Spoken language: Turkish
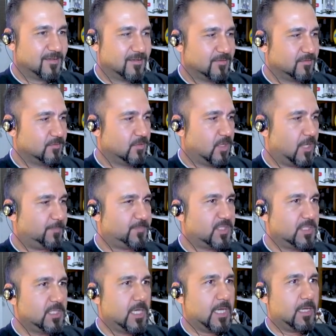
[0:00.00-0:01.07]
Yaptın ne lan? yaptın
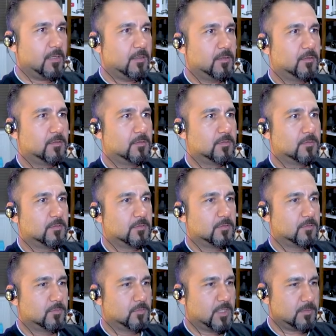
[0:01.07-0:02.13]
ya?
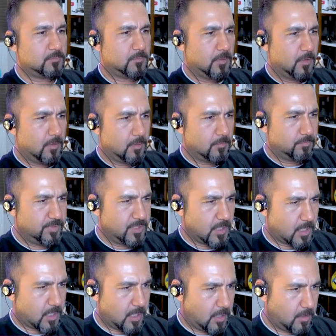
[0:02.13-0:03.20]
Yaptı. Lan abi bir
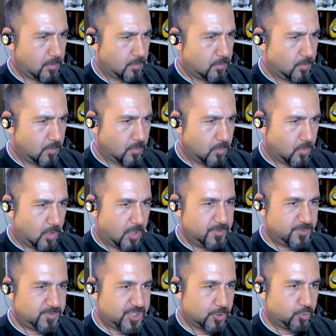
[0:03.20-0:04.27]
dakika. ya.
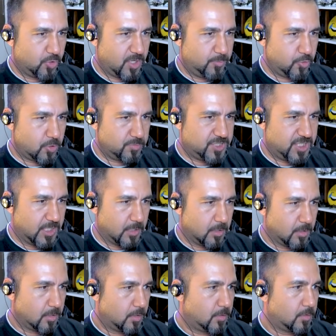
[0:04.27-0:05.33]
Abi bir şey göremiyorum ki.
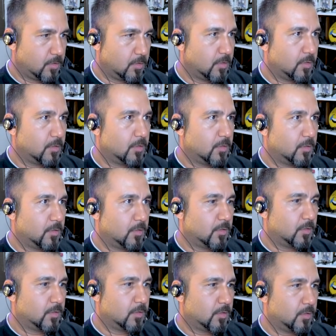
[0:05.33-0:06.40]

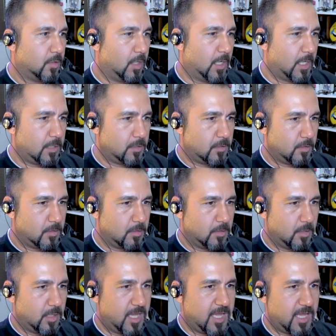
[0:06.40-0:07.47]
Aha.
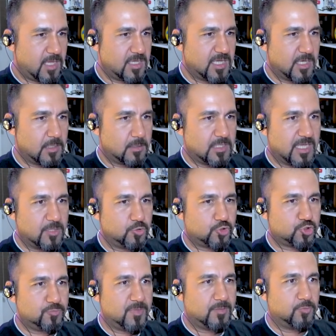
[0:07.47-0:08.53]
Ee geri geri
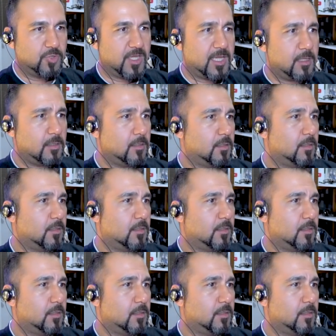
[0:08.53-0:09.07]
düştüm ben buraya.